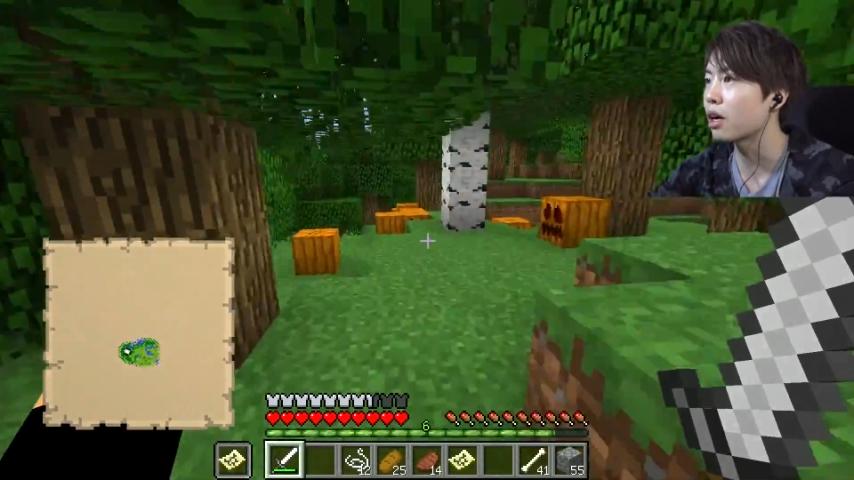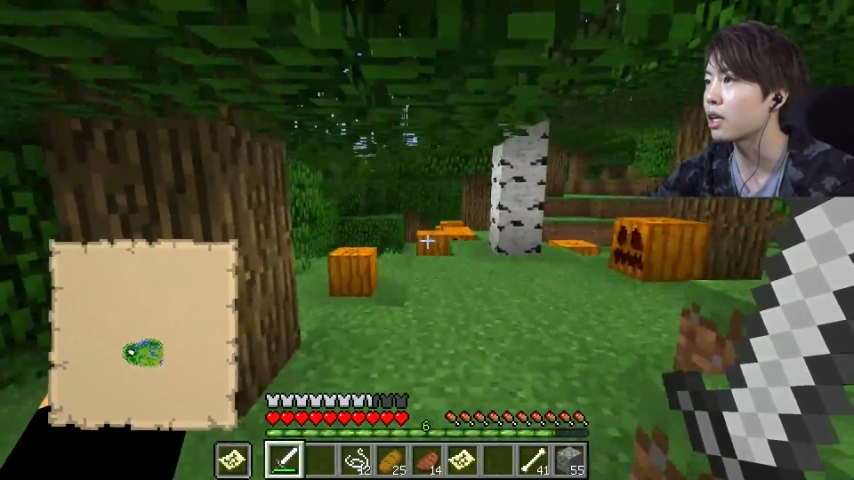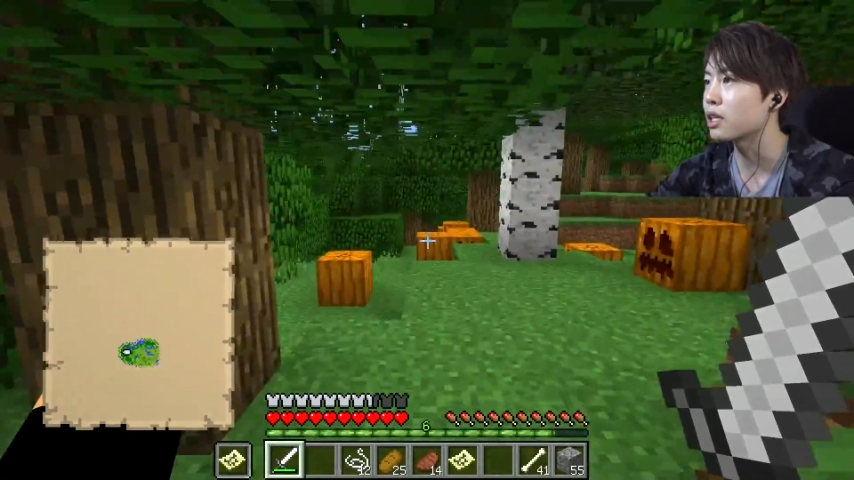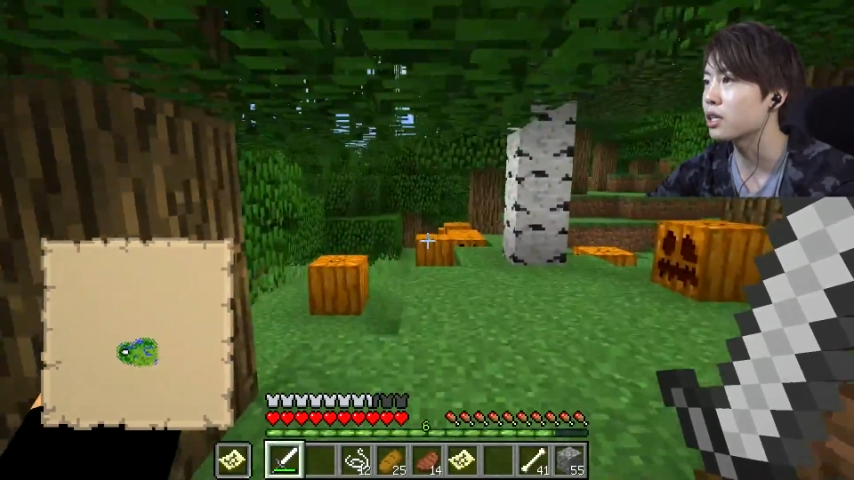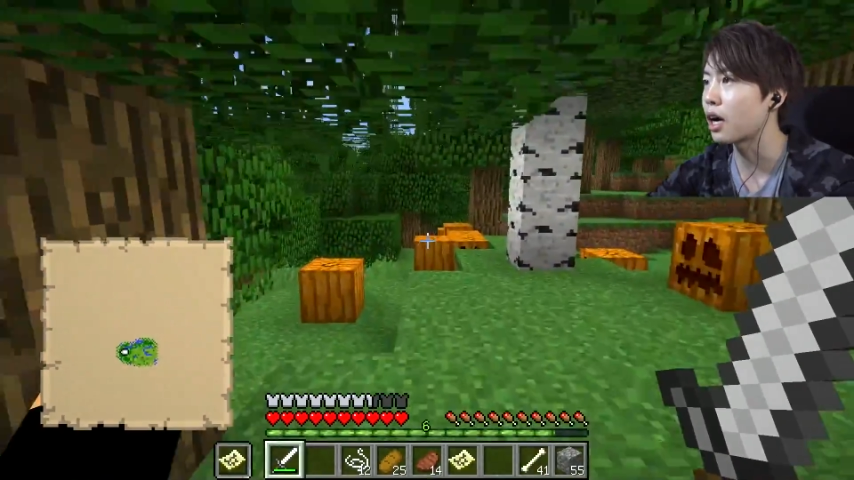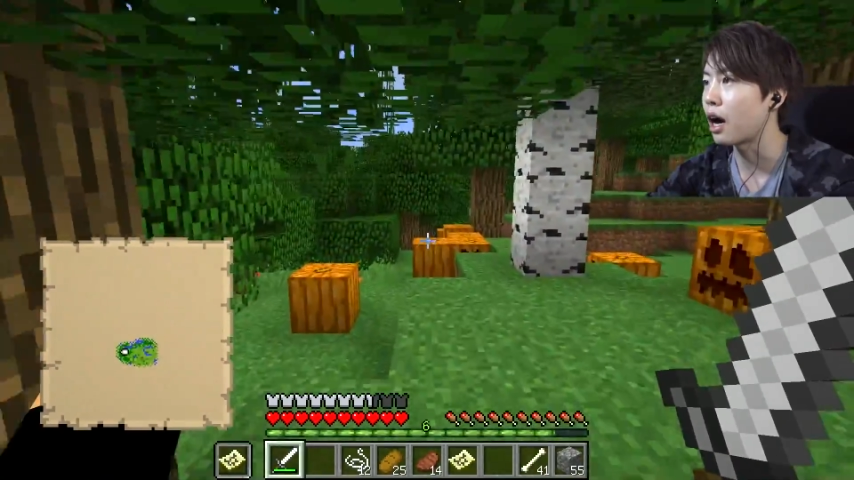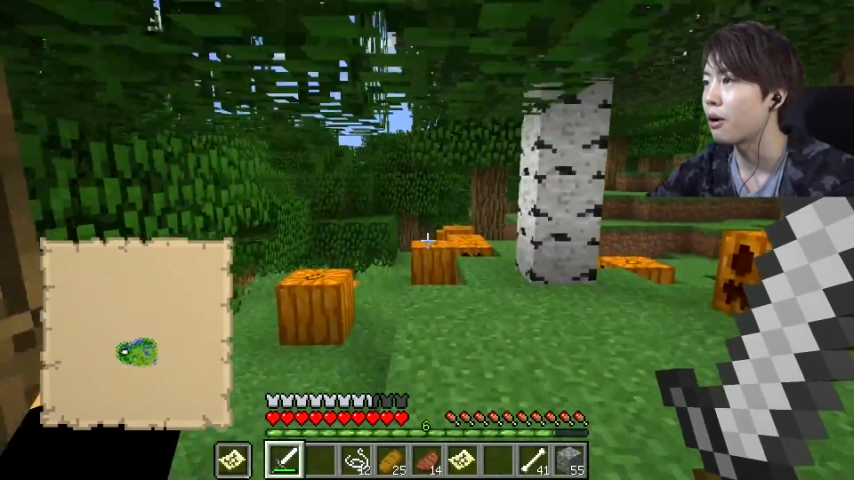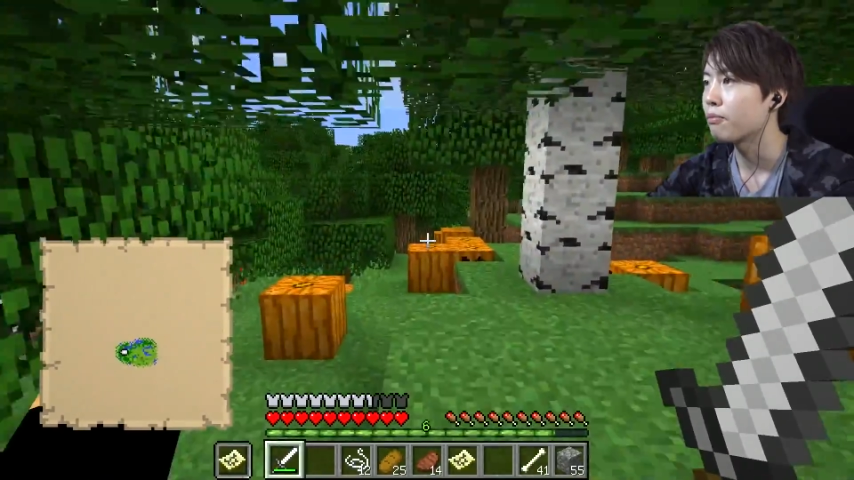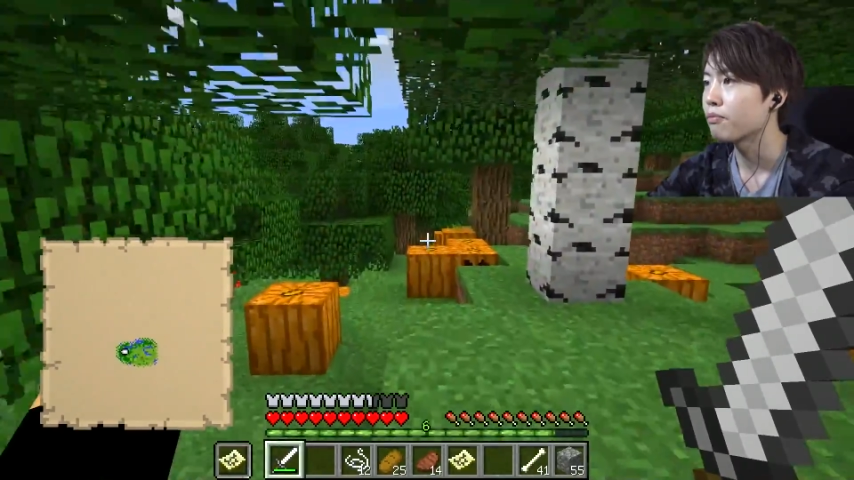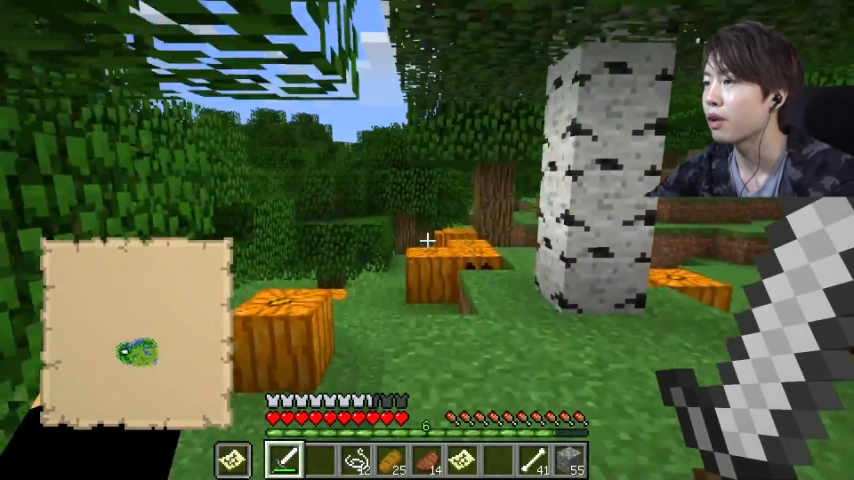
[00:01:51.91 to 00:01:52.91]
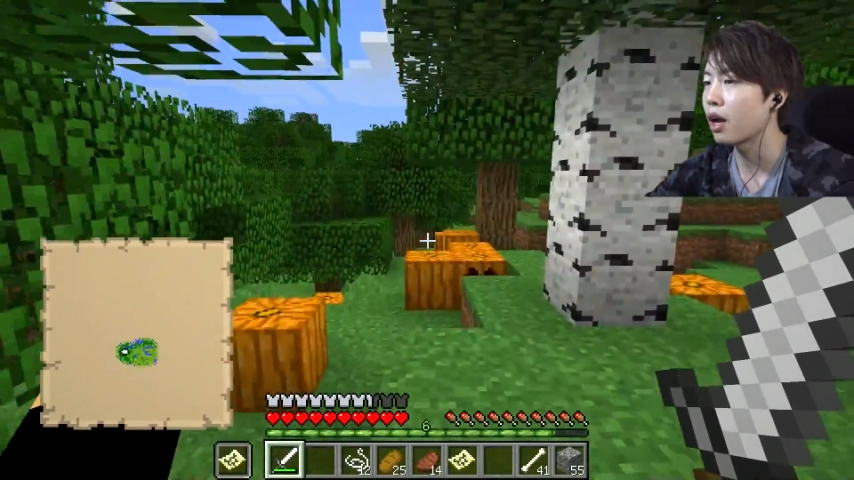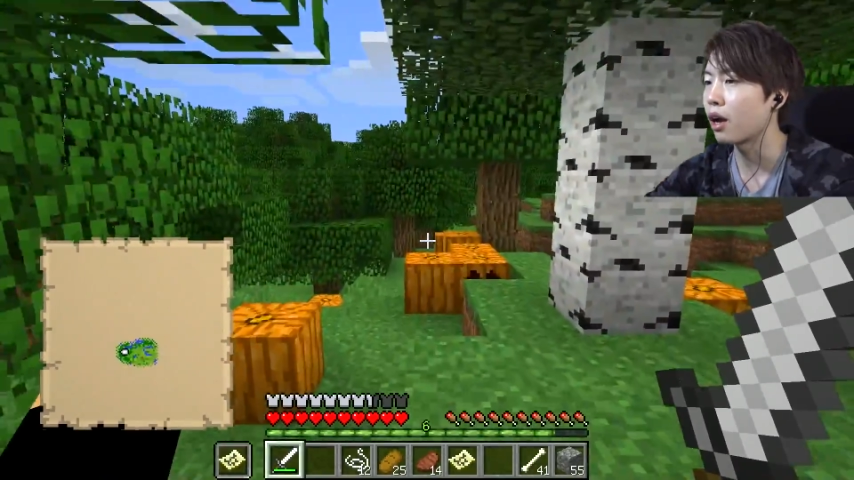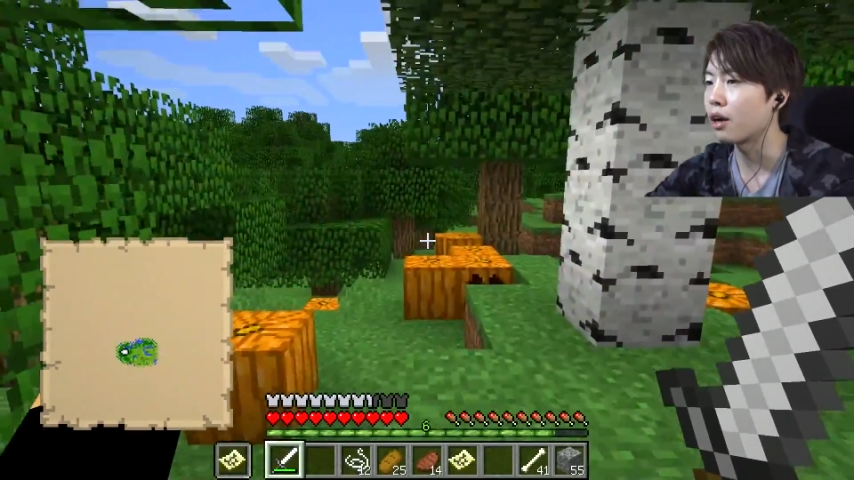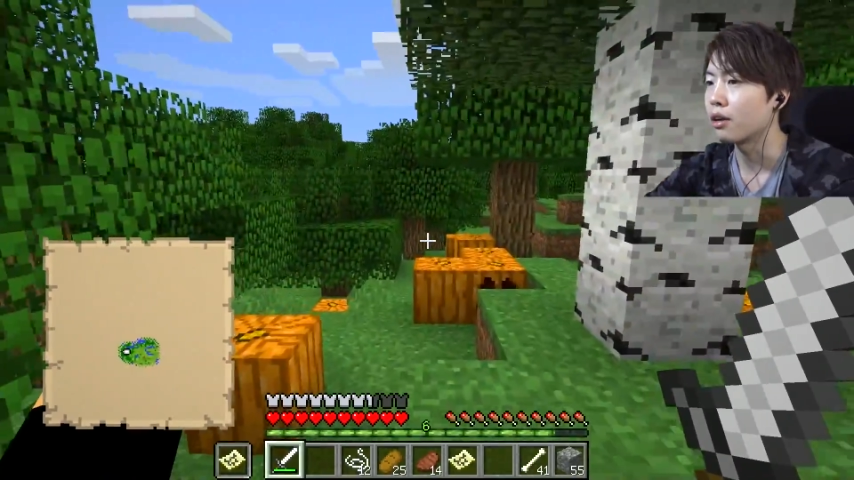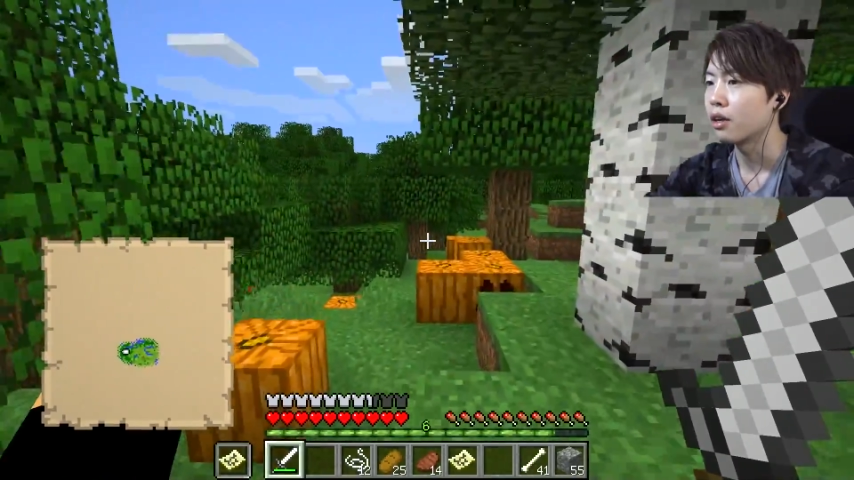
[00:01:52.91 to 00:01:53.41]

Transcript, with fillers: からいっか。はい。